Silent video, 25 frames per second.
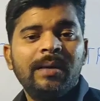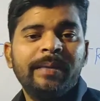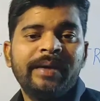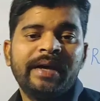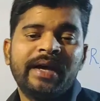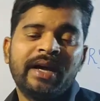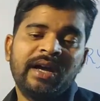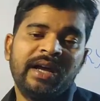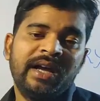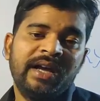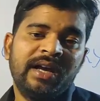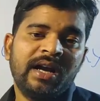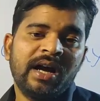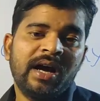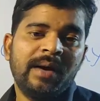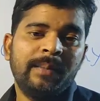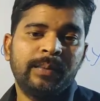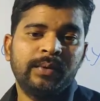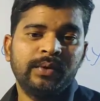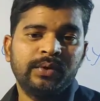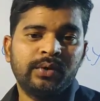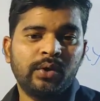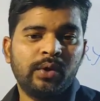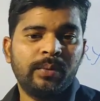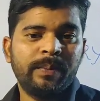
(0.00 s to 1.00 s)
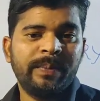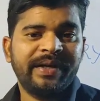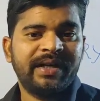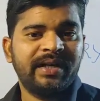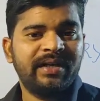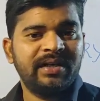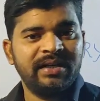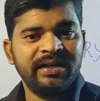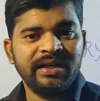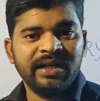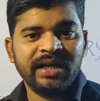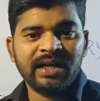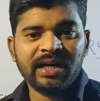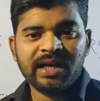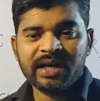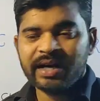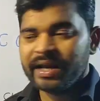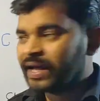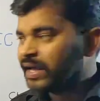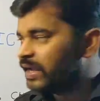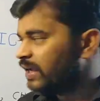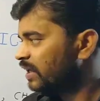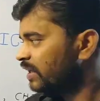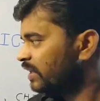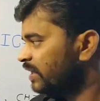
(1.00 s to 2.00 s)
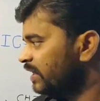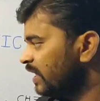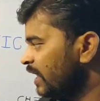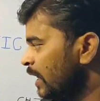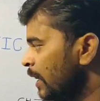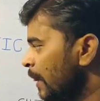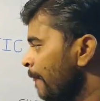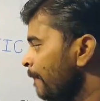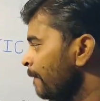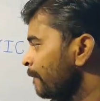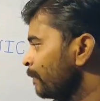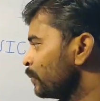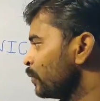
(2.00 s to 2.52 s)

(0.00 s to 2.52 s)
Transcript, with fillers: हम एक एक आपको टॉपिक क्लियर कराएंगे ठीक है